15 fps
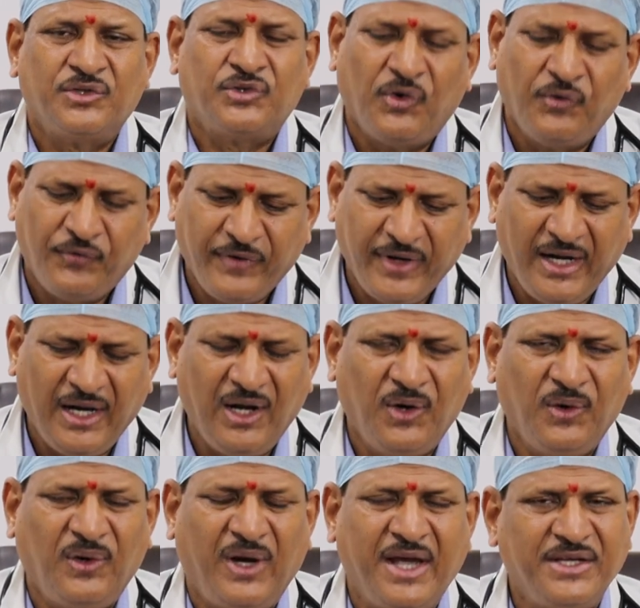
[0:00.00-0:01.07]
సో
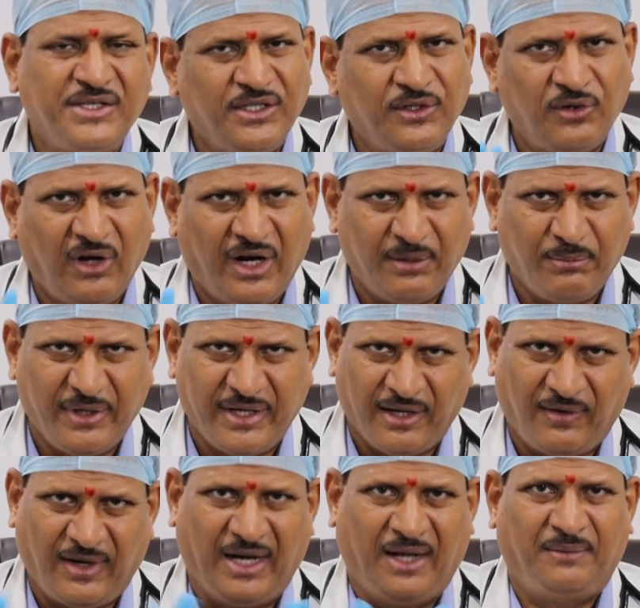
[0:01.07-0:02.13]
వీళ్ళు ఐసీయూలో అడ్మిట్
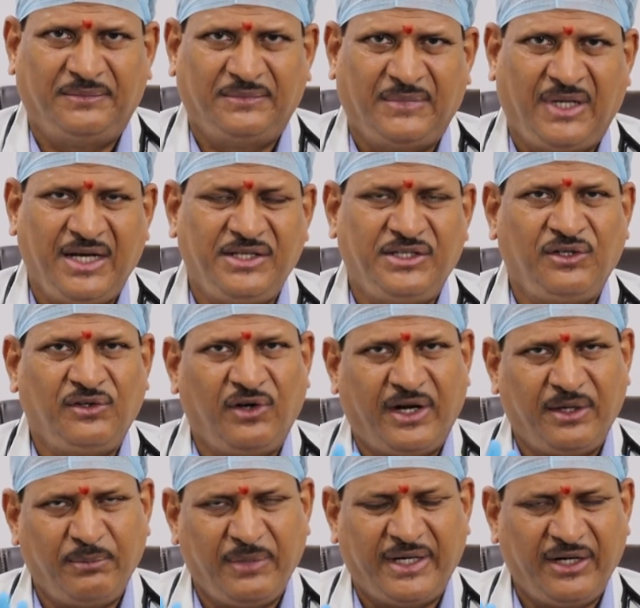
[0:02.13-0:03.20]
అవ్వాలా ఐసీయూలో
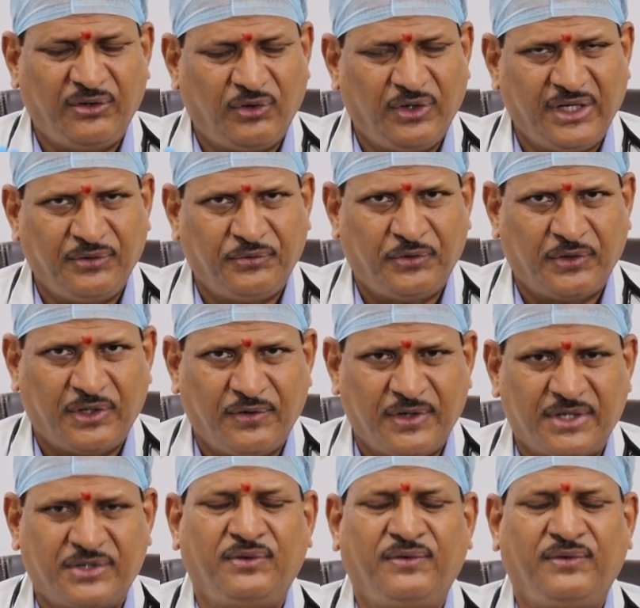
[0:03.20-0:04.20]
అడ్మిట్ అయ్యి ట్వంటీ ఫోర్ అవర్స్